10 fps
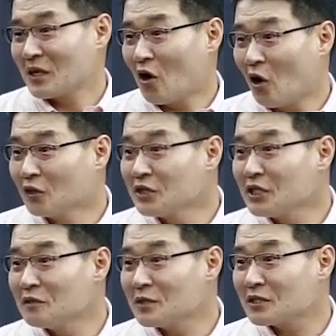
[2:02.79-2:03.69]
그러니까 어느
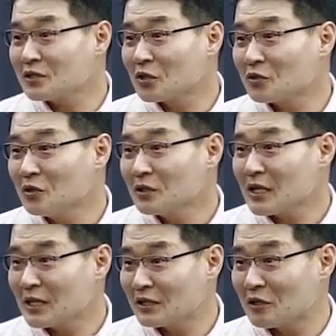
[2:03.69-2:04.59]
이름을 쓰셔도
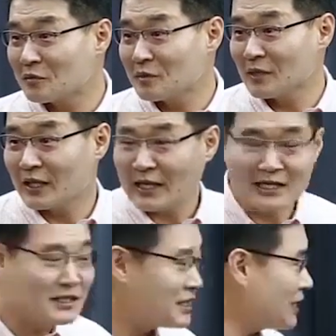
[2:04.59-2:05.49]
상관은 없습니다.
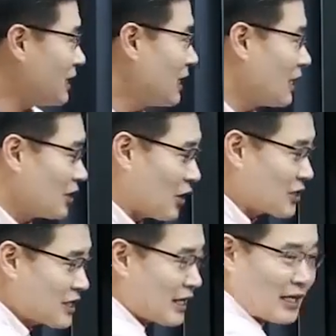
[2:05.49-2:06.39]
단지
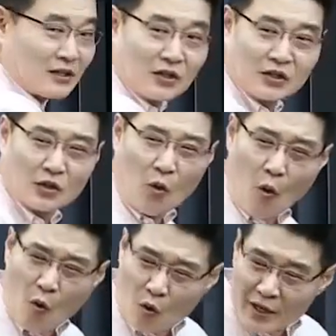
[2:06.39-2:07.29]
러시아라는 것은
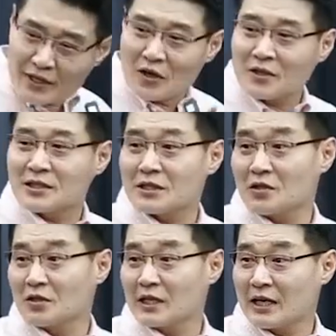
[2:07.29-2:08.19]
오랜
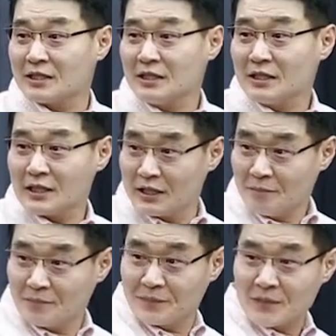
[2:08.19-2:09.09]
역사성을 가진
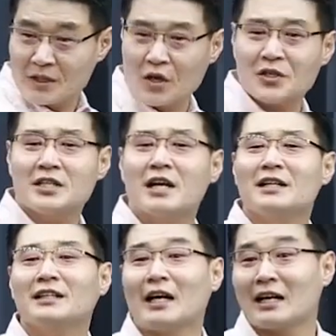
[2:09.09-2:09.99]
이름.
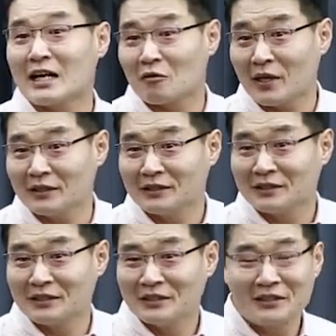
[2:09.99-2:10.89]
러시아인의 나라라고 하는.
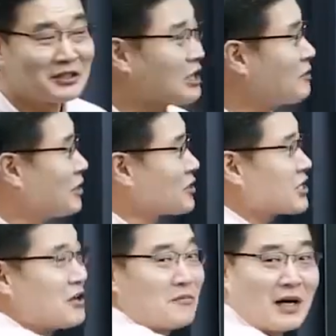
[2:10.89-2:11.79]
그 다음에
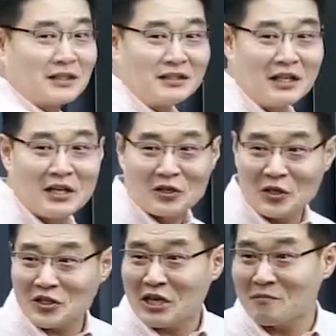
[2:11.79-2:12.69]
러시아 연방은
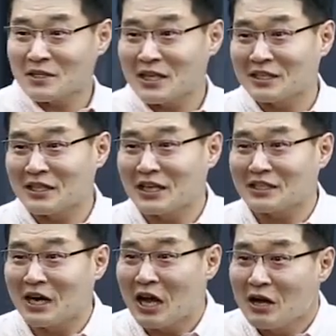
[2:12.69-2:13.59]
러시아인만 사는 게
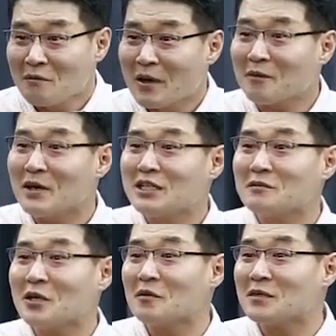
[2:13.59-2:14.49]
아니라
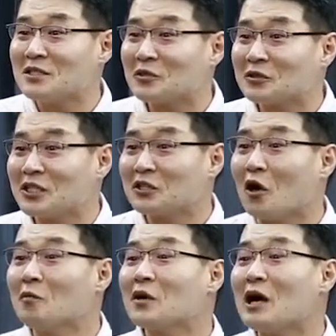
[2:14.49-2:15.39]
180여여 민족들이
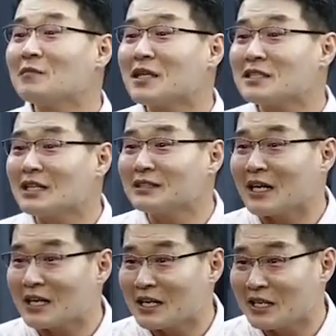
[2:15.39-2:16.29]
더불어 함께 사는
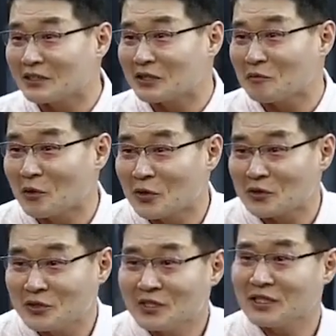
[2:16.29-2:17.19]
나라라는 것을
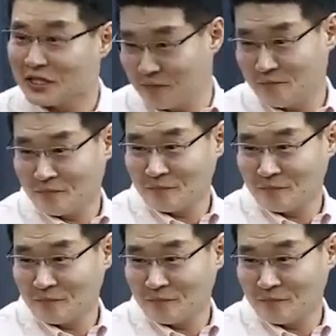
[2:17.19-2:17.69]
보여주는 이름.